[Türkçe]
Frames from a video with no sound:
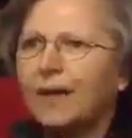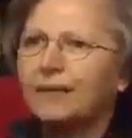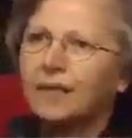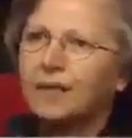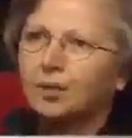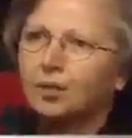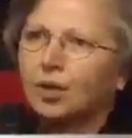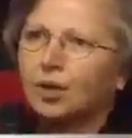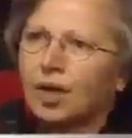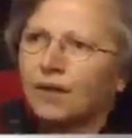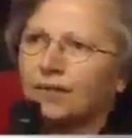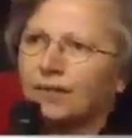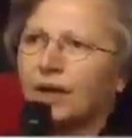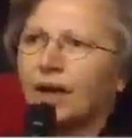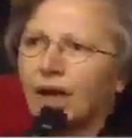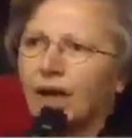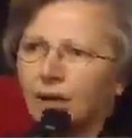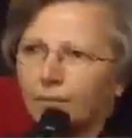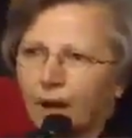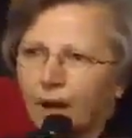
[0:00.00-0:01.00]
Ben de
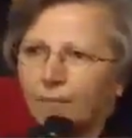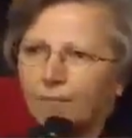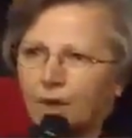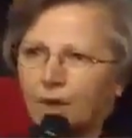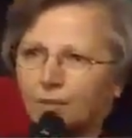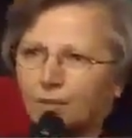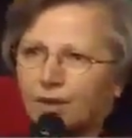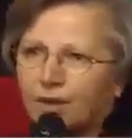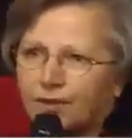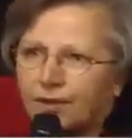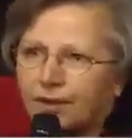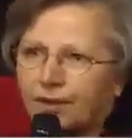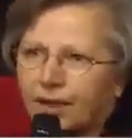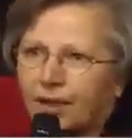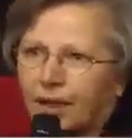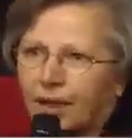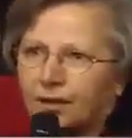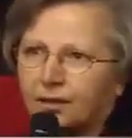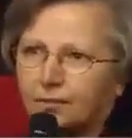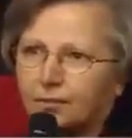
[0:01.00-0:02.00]
görevden ayrılmak
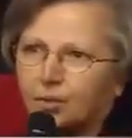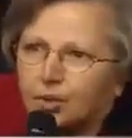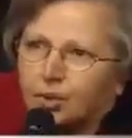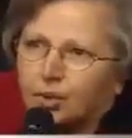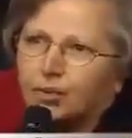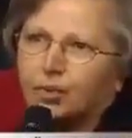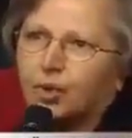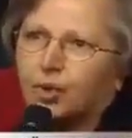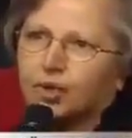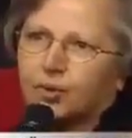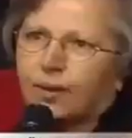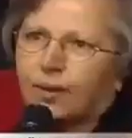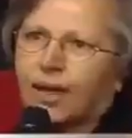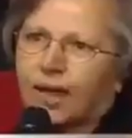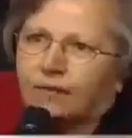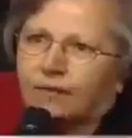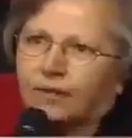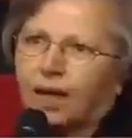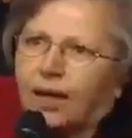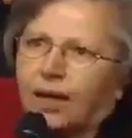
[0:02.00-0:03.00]
mecburiyetinde kaldım. Çünkü o
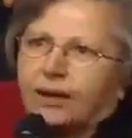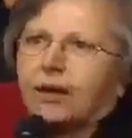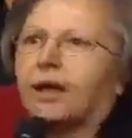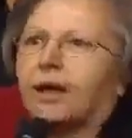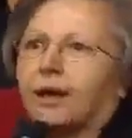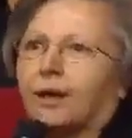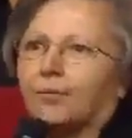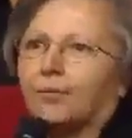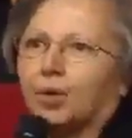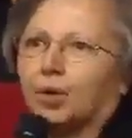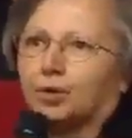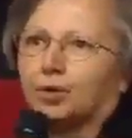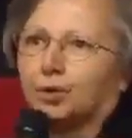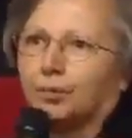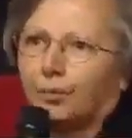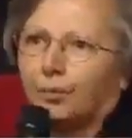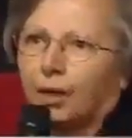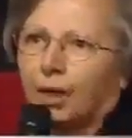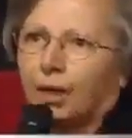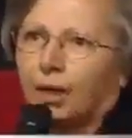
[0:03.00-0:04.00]
zaman e, daire
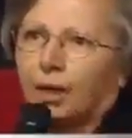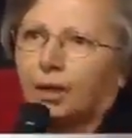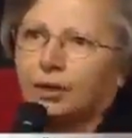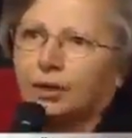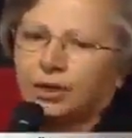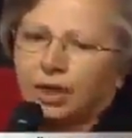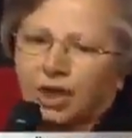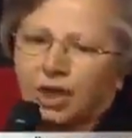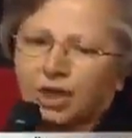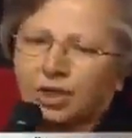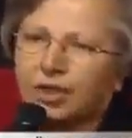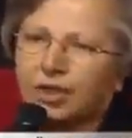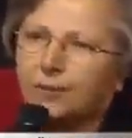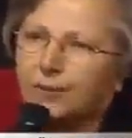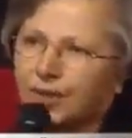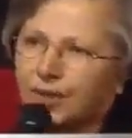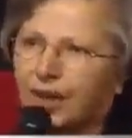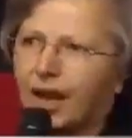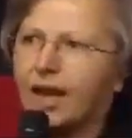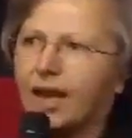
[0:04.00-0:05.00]
alamıyordum.
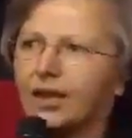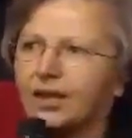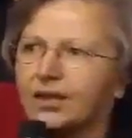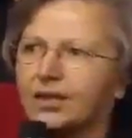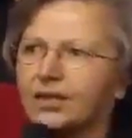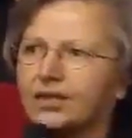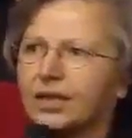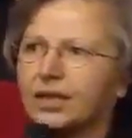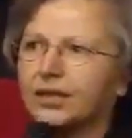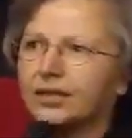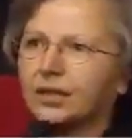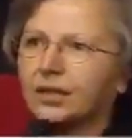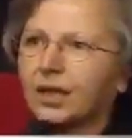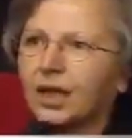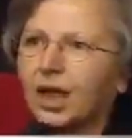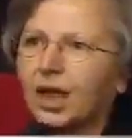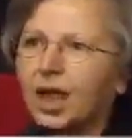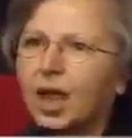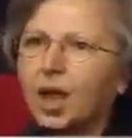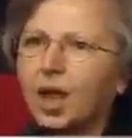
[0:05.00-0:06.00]
Çalıştım kiraya
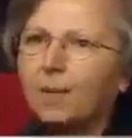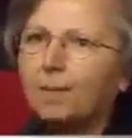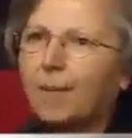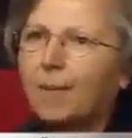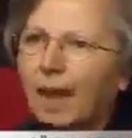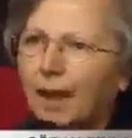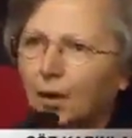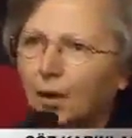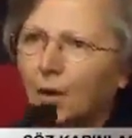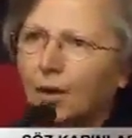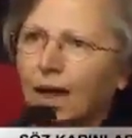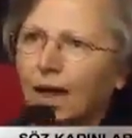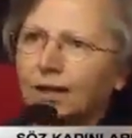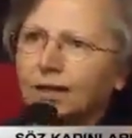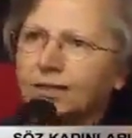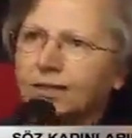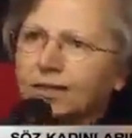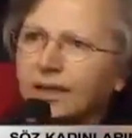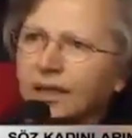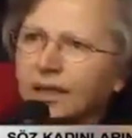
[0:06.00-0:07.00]
gidecekti. Ben
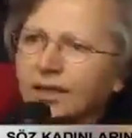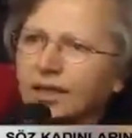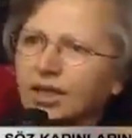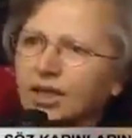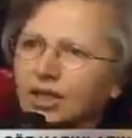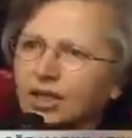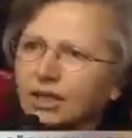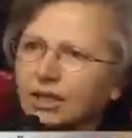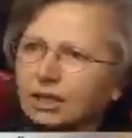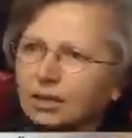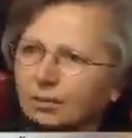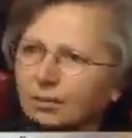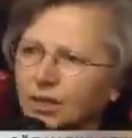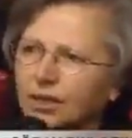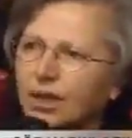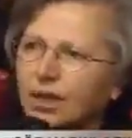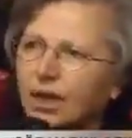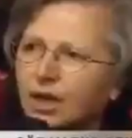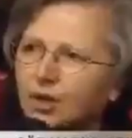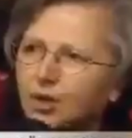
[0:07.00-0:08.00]
16 sene dikiş diktim.
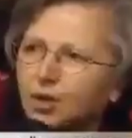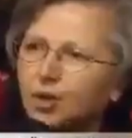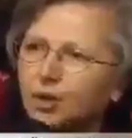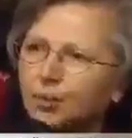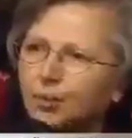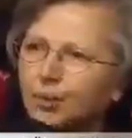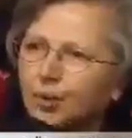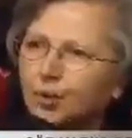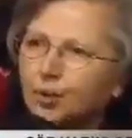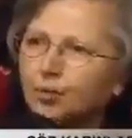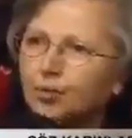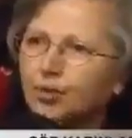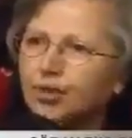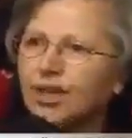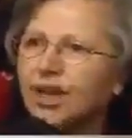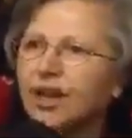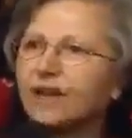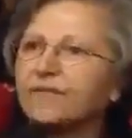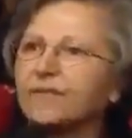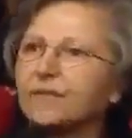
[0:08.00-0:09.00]
iki tane çocuk büyüttüm
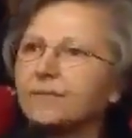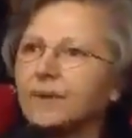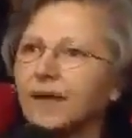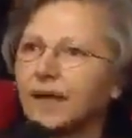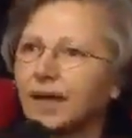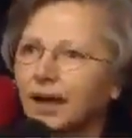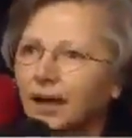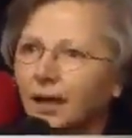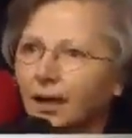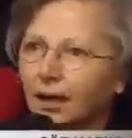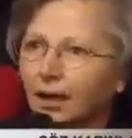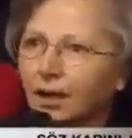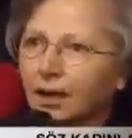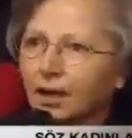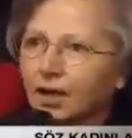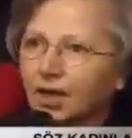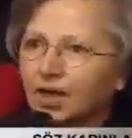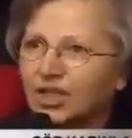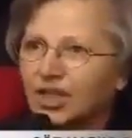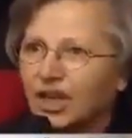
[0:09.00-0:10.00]
şerefimle.
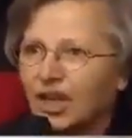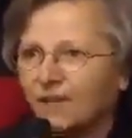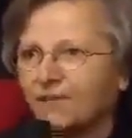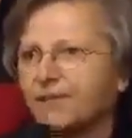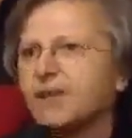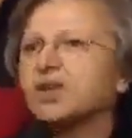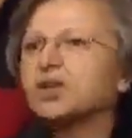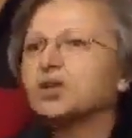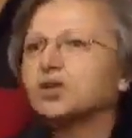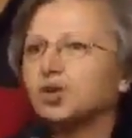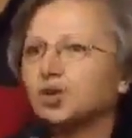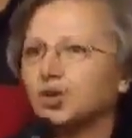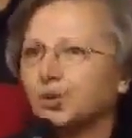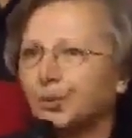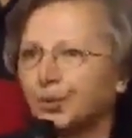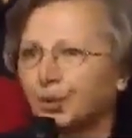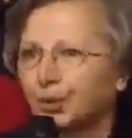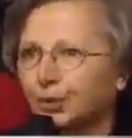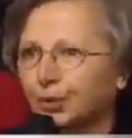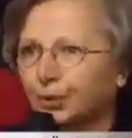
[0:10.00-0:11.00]
Şerefli iki
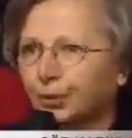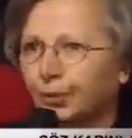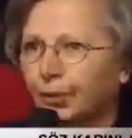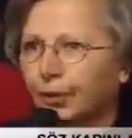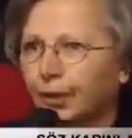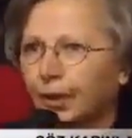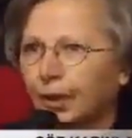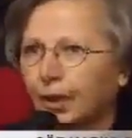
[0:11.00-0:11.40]
çocuk büyüttüm.